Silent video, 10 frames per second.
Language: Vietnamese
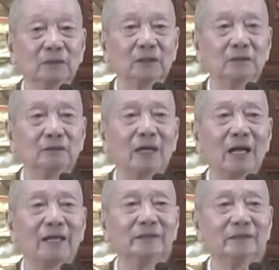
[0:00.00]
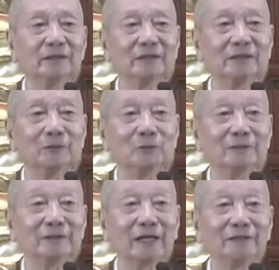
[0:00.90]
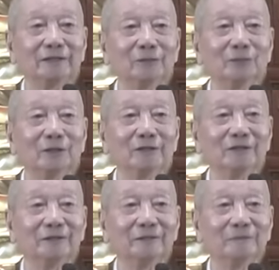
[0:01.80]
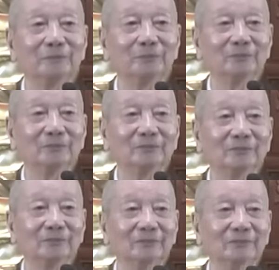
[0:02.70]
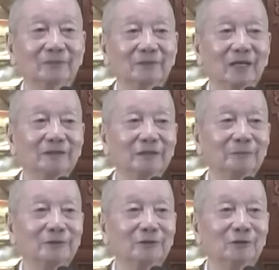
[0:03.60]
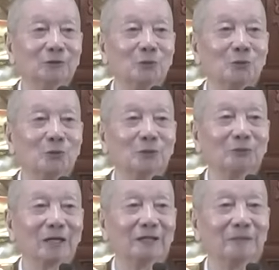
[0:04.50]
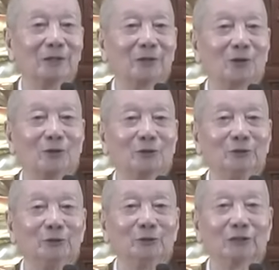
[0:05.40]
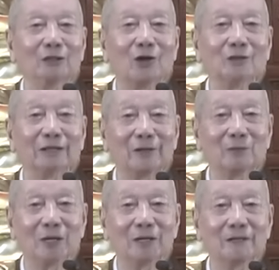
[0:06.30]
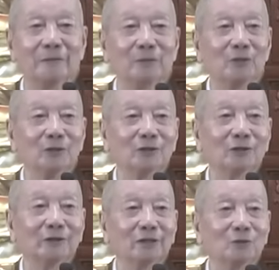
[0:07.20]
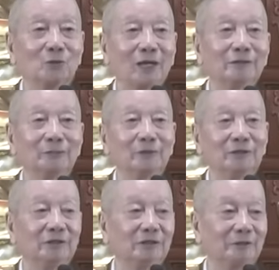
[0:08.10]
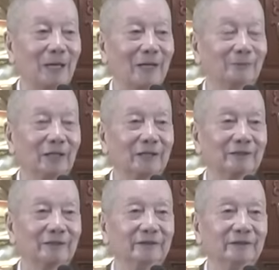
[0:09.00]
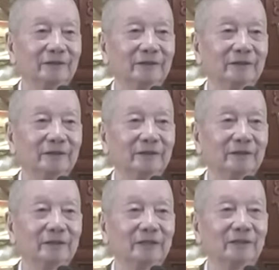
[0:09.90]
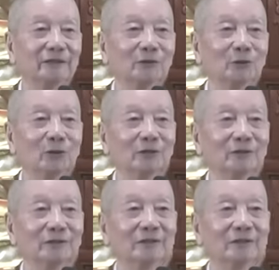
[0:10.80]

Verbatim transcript: cái thứ hai nữa đó là quý vị thấy trong đó gì nữa à, trên bước đường tu của chúng ta nữa mà còn nhiều cái khó khăn quá chưa có cái kết quả giống như những người bạn của ta nữa thì ta nhớ chỗ đó